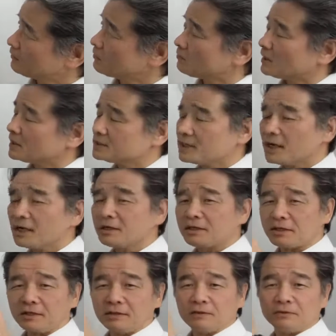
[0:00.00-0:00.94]
この
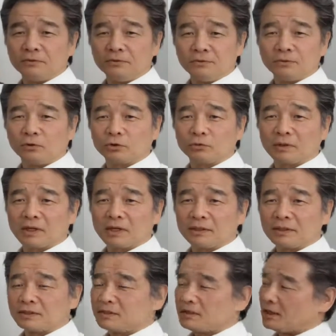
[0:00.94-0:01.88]
ワジェンキという言葉
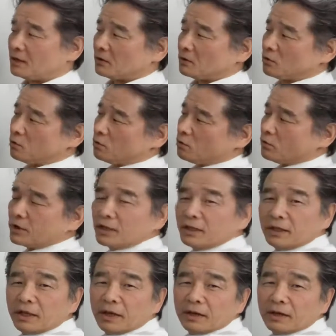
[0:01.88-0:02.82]
なんですねこれ、